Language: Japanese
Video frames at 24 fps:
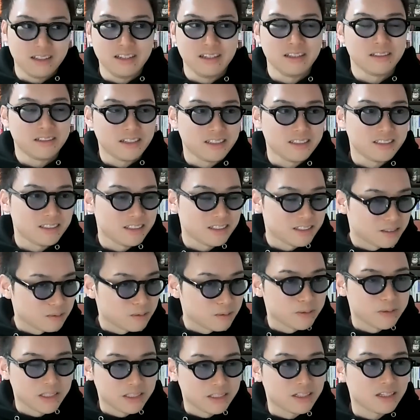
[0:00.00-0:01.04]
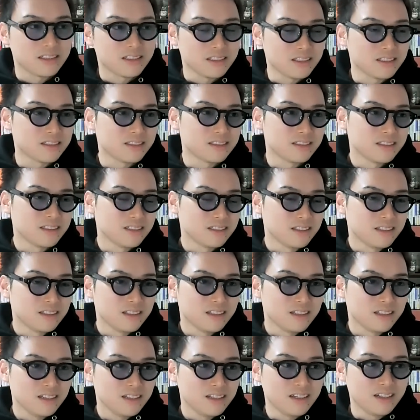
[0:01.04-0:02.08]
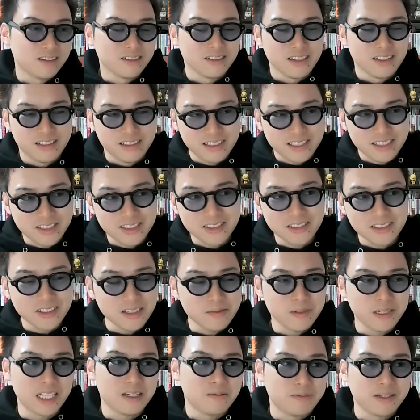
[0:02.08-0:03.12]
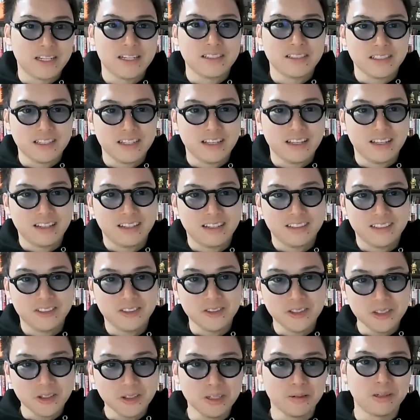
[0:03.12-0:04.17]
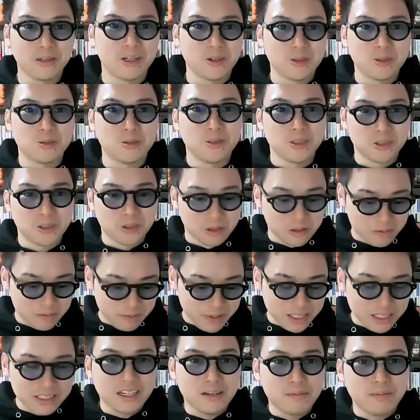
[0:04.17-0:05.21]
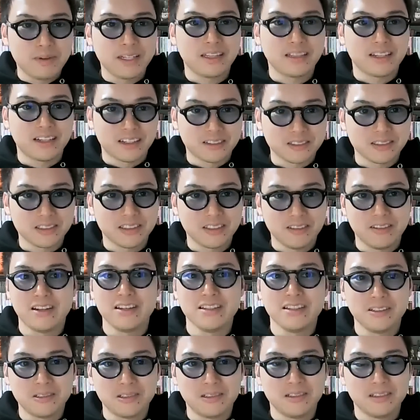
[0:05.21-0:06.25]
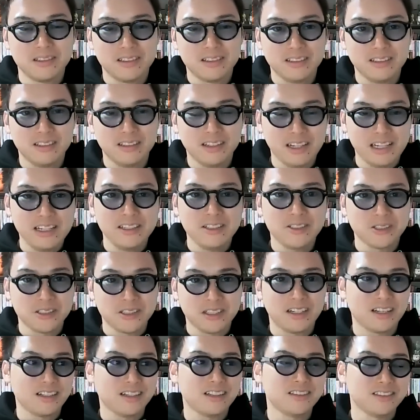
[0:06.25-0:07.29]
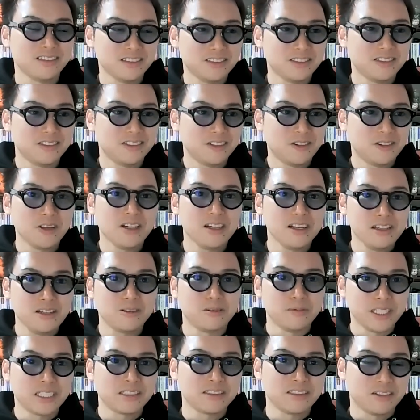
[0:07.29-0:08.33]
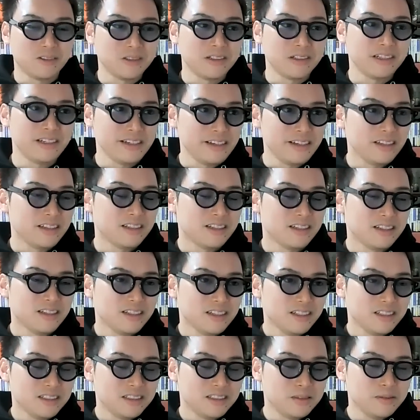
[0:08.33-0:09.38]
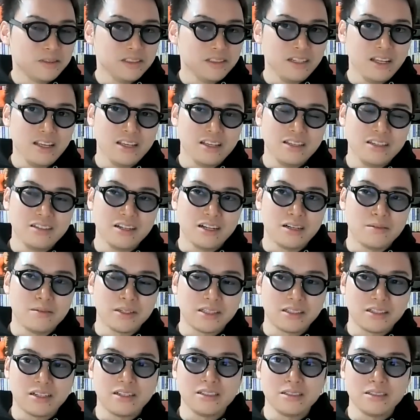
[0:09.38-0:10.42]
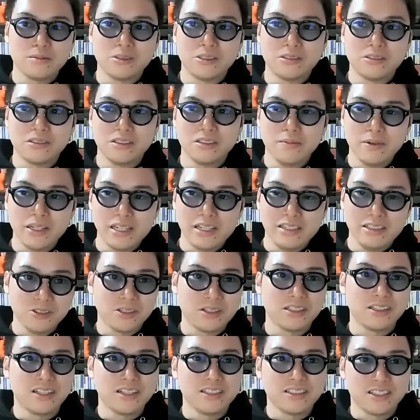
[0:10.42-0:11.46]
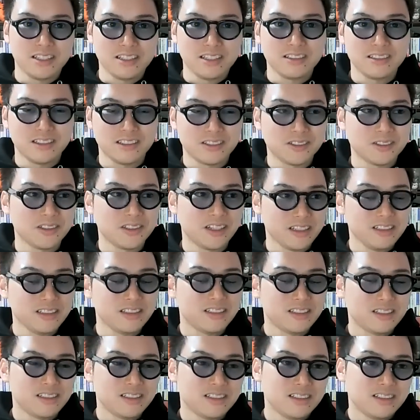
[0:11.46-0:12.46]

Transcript: はい、大事です。もうめっちゃ大事です。あのね、二重の意味でやっぱ大事で、人に読んでもらおうと思うと、めっちゃ頑張って書くっていうのが一個。で、緊張しながら出すでしょ。これが一個めちゃくちゃ大きい。自分でいくら頑張って書いても、やっぱ緊張感ないじゃないですか、そんなに。